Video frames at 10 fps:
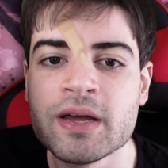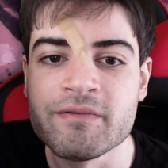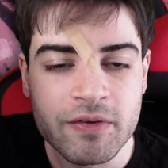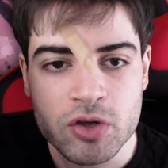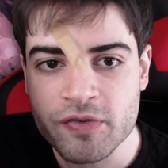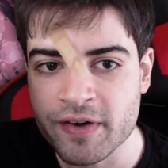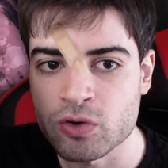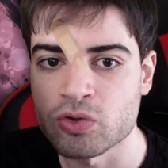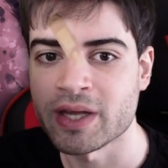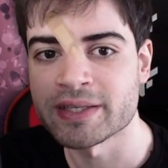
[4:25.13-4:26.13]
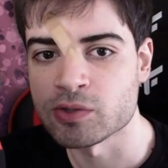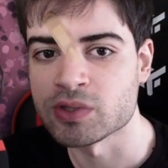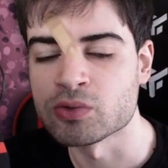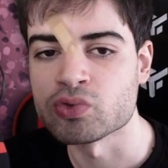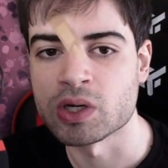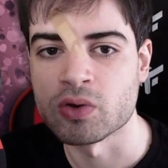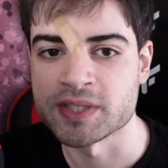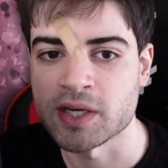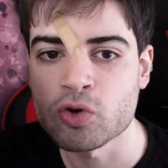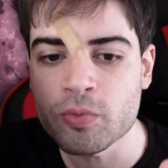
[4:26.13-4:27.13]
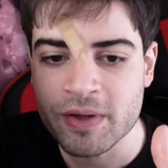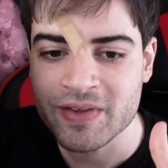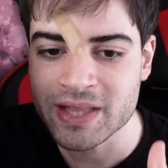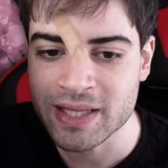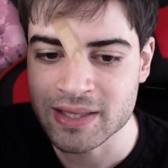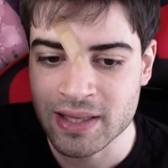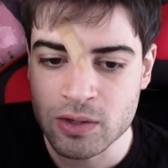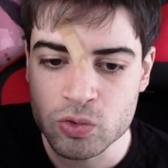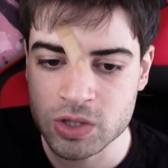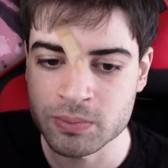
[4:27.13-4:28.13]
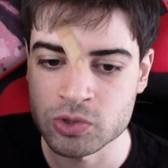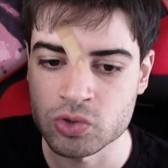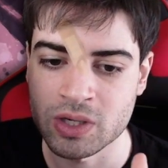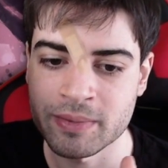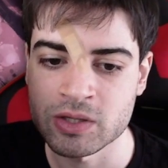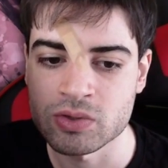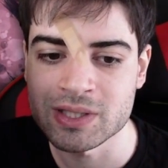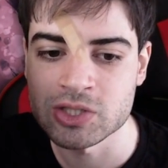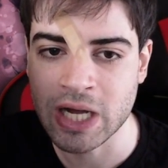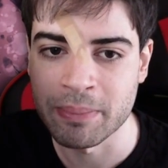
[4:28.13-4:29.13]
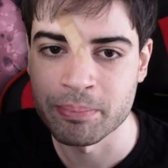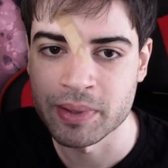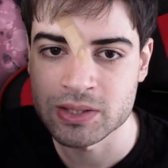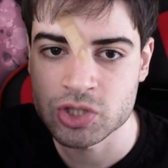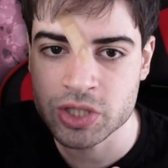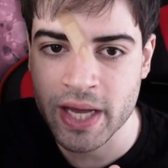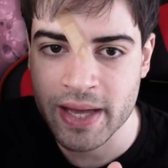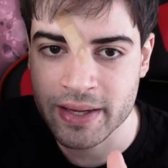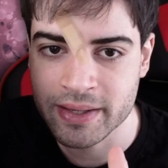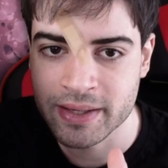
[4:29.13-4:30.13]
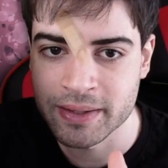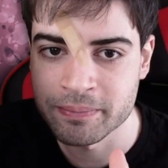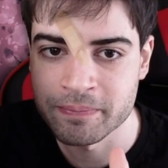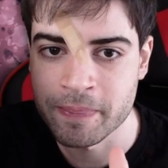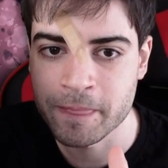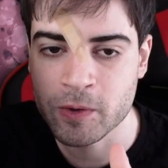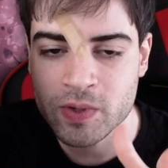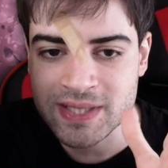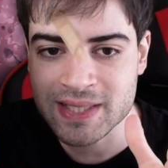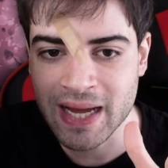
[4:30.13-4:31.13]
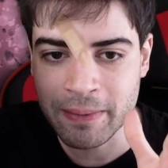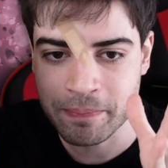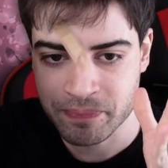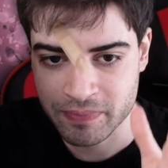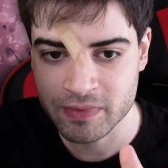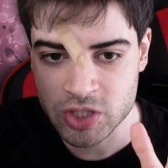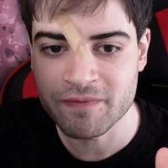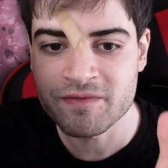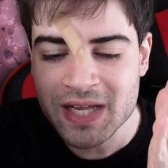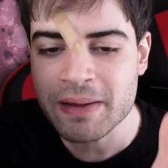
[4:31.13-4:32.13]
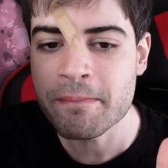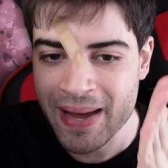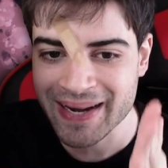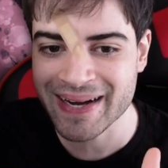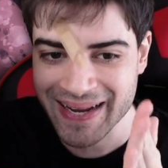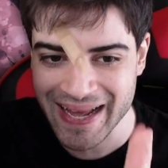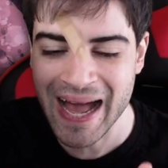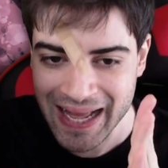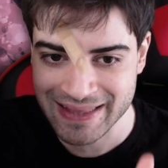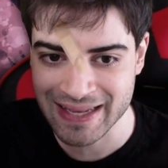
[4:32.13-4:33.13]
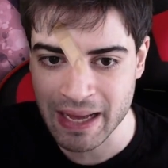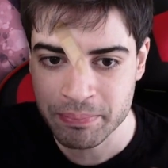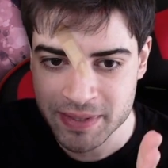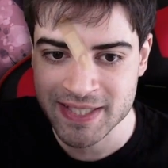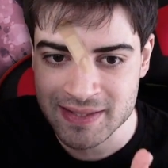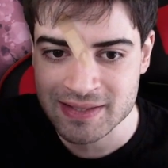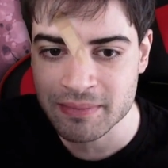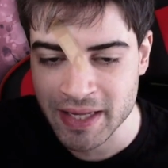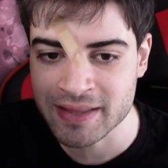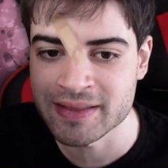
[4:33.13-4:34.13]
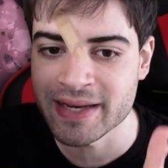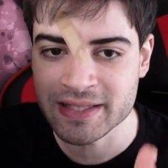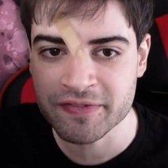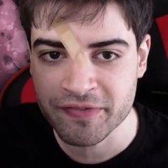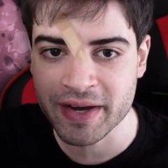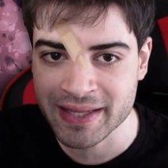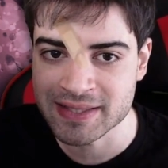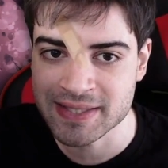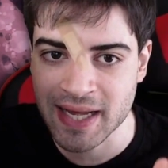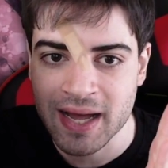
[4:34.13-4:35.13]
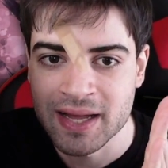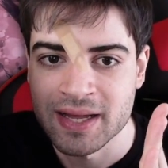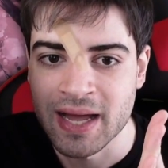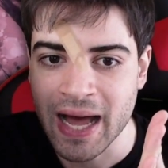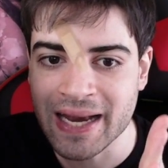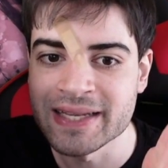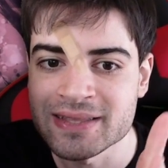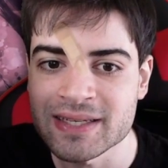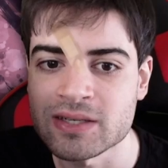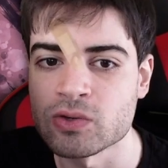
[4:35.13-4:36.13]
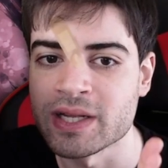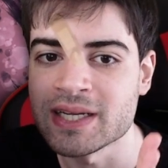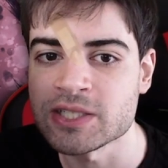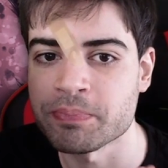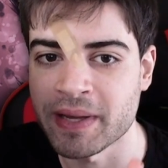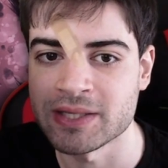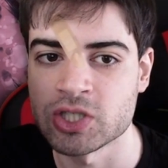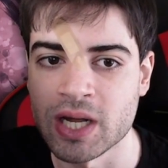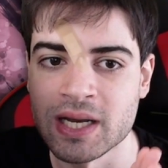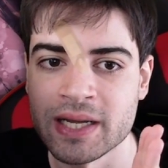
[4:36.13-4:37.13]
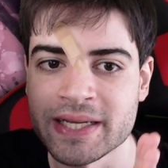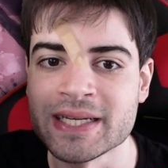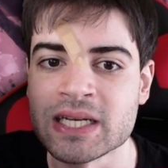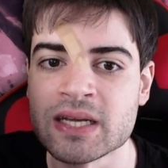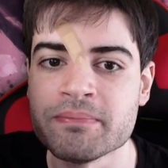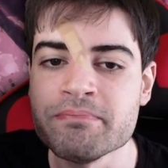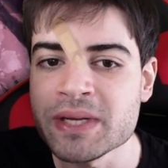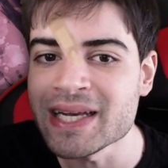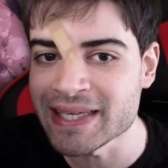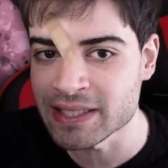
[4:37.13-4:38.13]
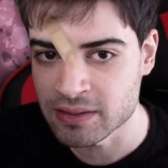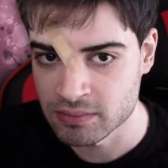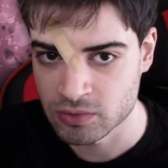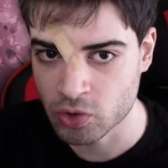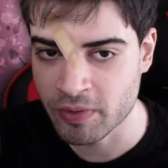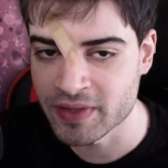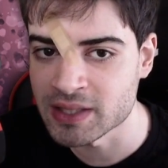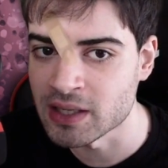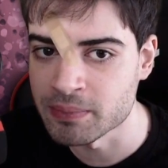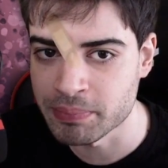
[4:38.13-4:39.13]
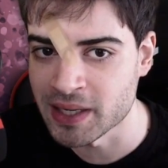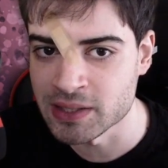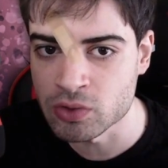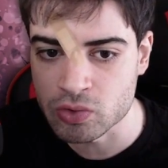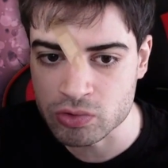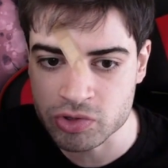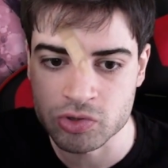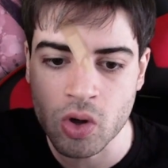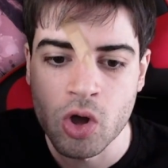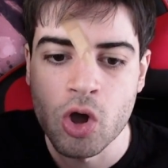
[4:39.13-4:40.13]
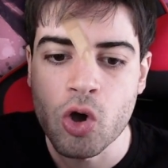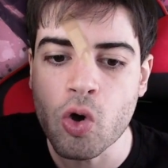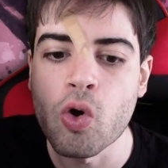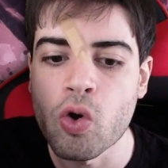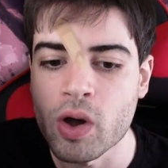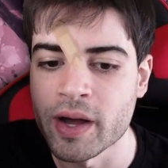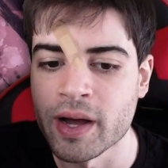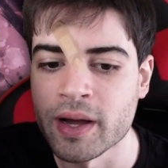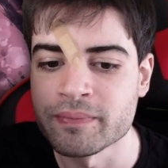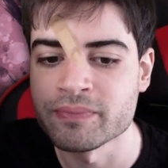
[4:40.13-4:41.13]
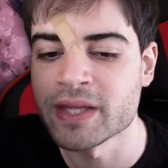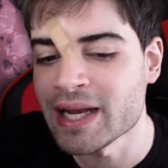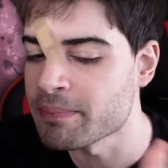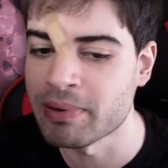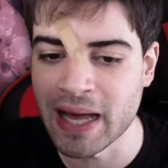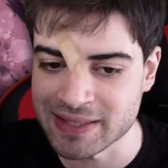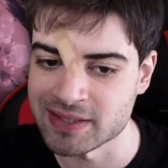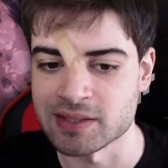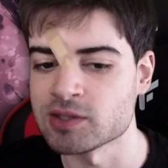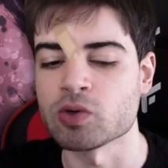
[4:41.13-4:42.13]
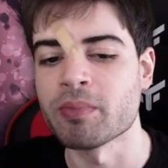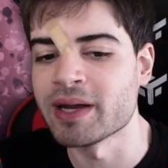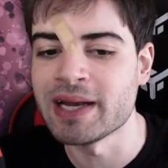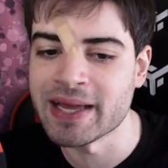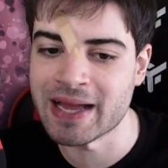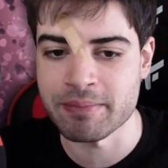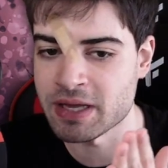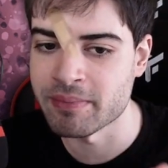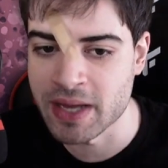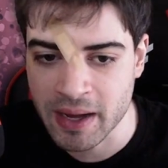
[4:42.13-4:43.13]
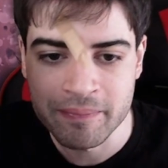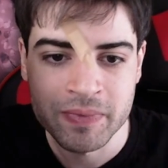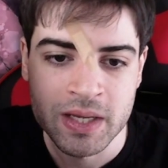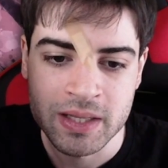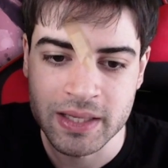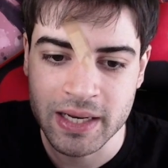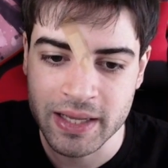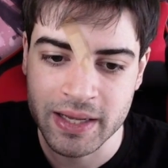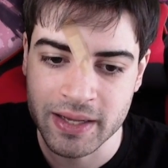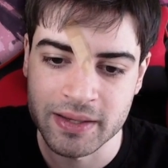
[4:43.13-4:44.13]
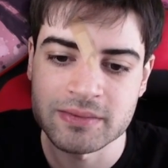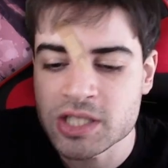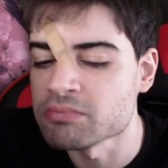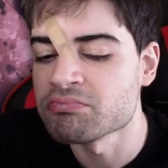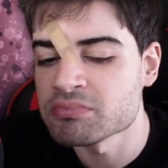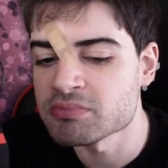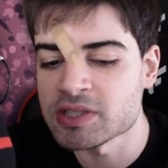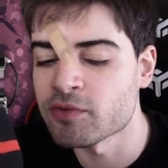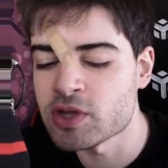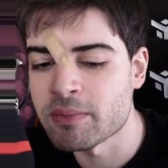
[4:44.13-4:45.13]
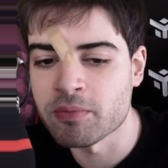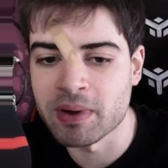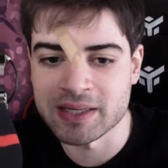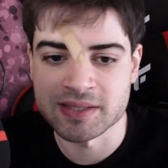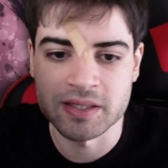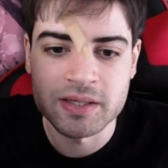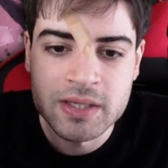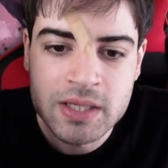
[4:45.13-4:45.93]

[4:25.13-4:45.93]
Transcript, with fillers: Vi voglio far notare soltanto una cosa. Come vedete dall'ultimo aggiornamento del JAP c'è ehm, questa... Cioè, viene marcata pesantemente la differenza all'interno delle special in melee come vedete il pallino rosso, o eh, nelle blaster, insomma, nelle Kamehameha. Nelle... sì, mm, se vogliamo blaster.